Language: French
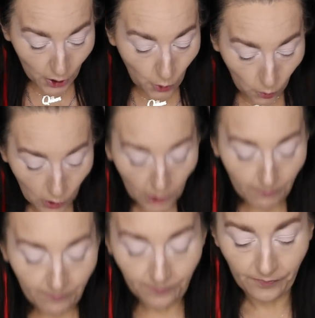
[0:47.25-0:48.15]
Donc,
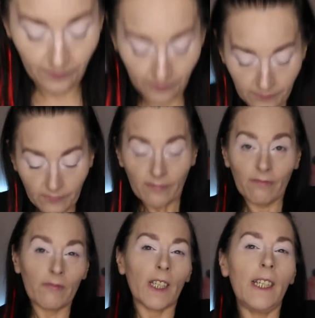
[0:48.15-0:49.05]

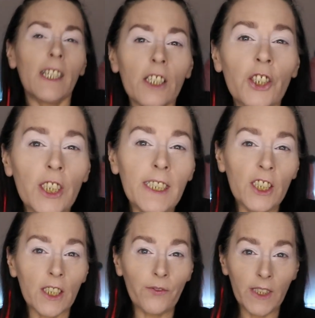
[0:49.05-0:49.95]
là, j'ai
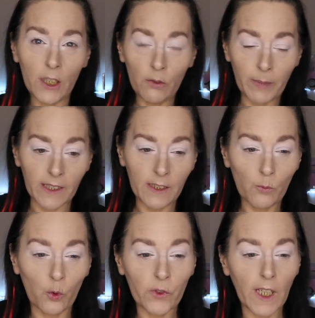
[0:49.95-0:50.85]
déjà fait une partie de
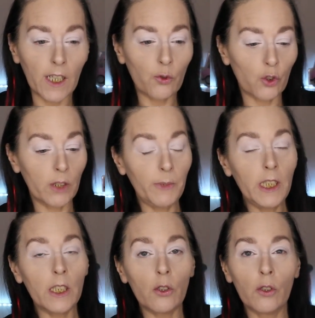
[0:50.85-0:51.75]
mon teint, donc j'ai
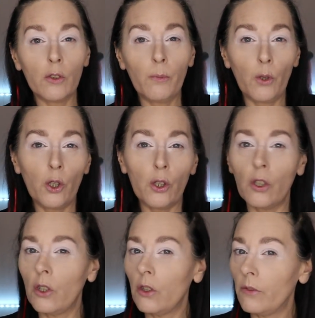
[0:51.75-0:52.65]
mis
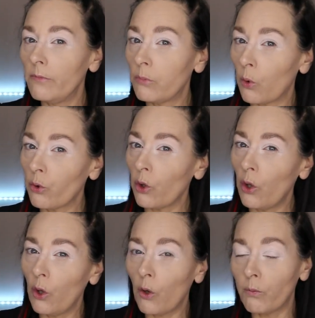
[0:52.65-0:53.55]
bleu,
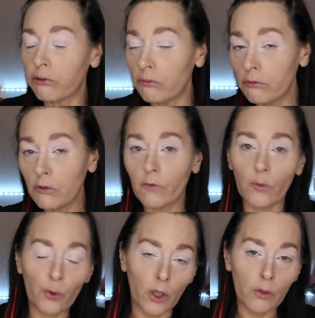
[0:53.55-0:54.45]
bronzer, poudre,
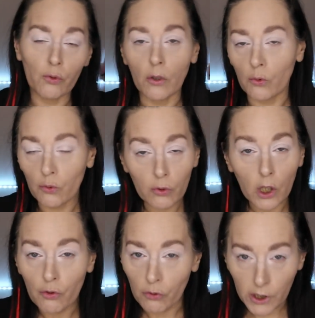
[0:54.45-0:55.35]
fond de teint, tout ça, donc tout
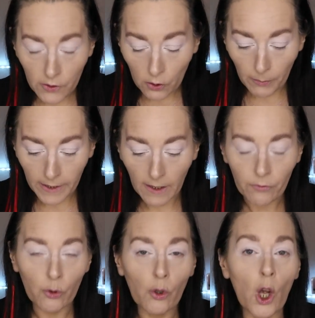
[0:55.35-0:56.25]
ça, je vous liste en barre
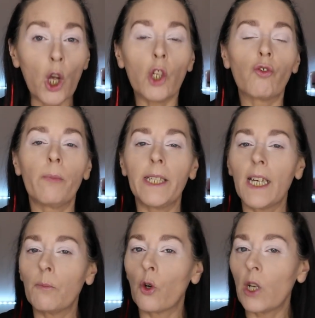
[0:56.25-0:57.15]
d'infos. Je vous mets
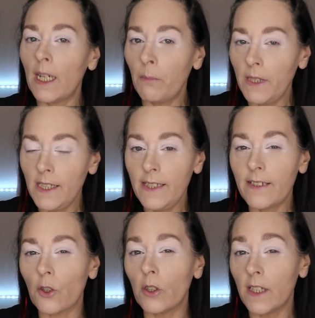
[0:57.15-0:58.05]
également la
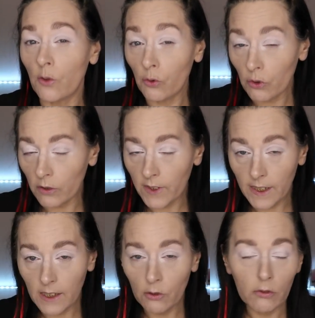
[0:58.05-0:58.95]
playlist des autres
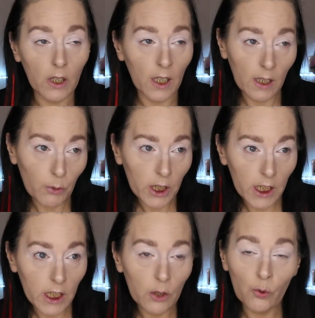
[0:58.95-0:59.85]
vidéos Un
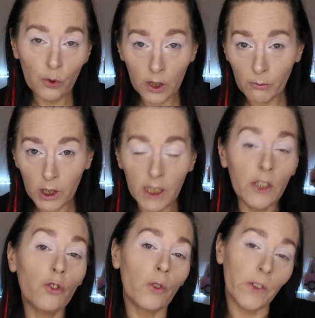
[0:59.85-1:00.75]
abonné ou une abonnée
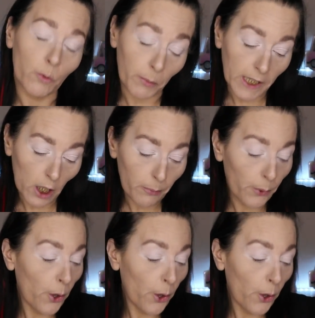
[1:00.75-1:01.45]
choisit mon make-up.